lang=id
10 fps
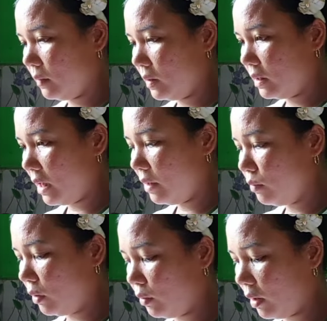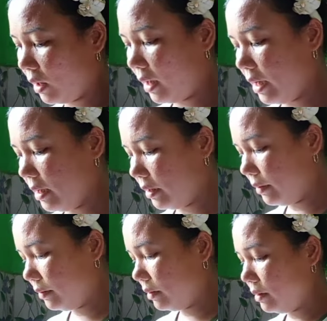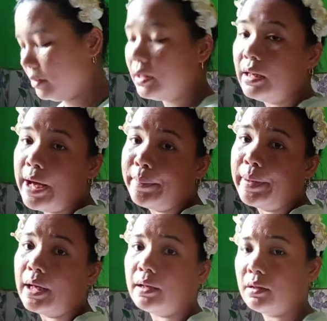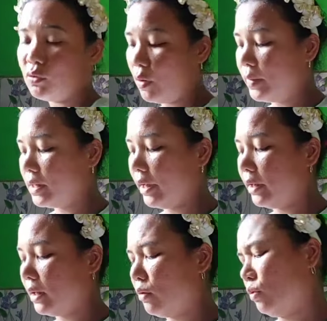saya bukan orang kaya jadi apa yang suami saya tahu